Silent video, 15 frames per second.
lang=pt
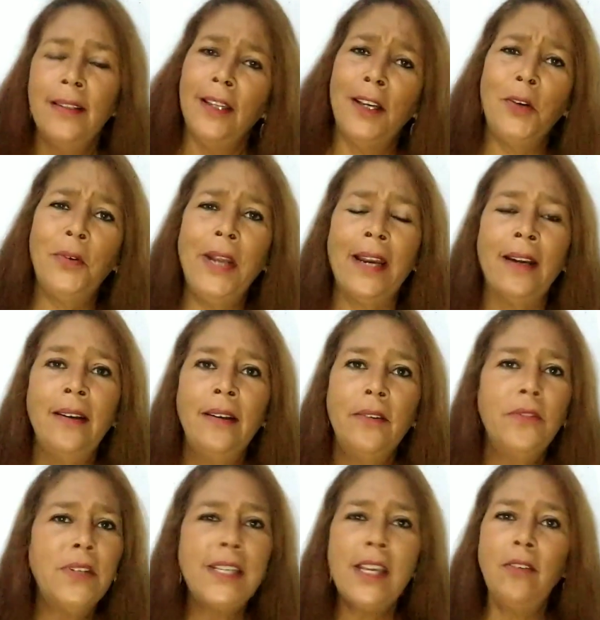Não, né?
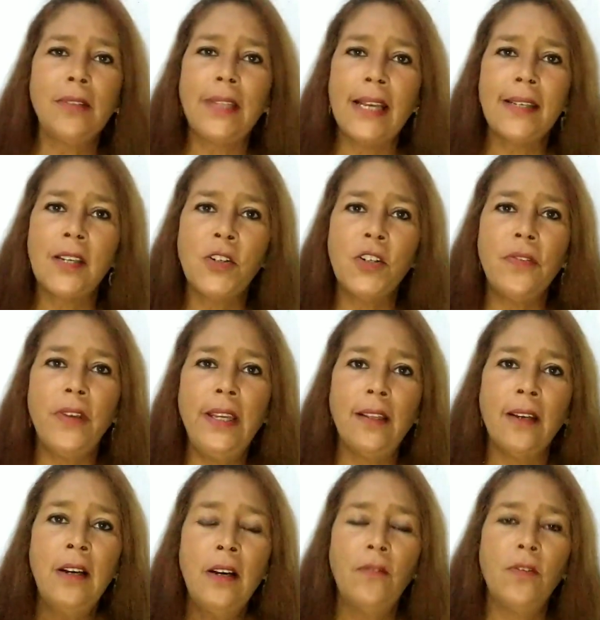Você não tá
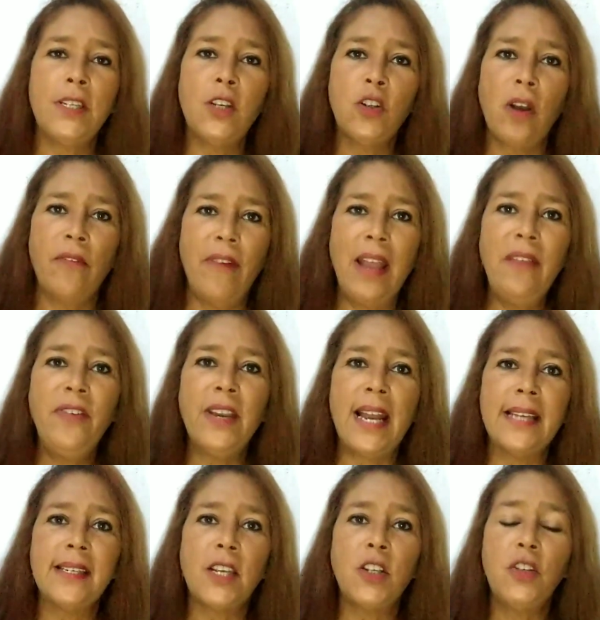satisfeita. Você só vai
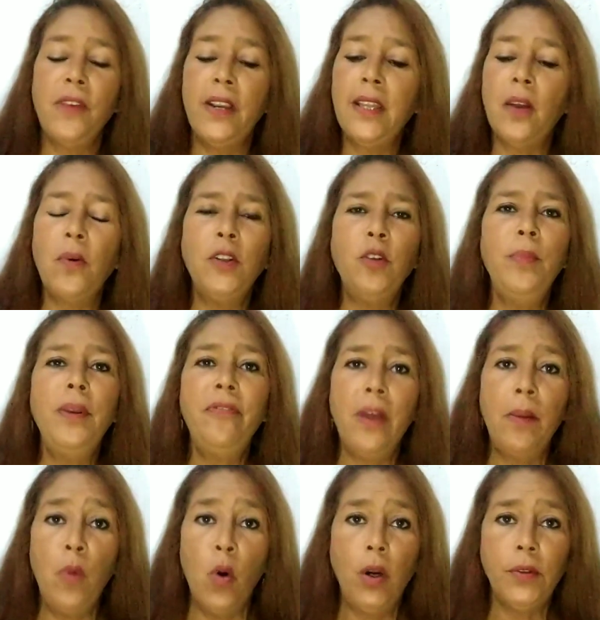ficar satisfeita quando me
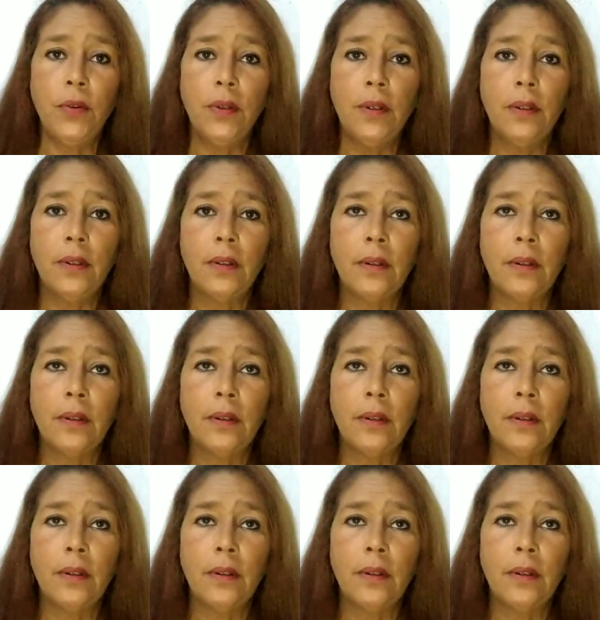ver morto.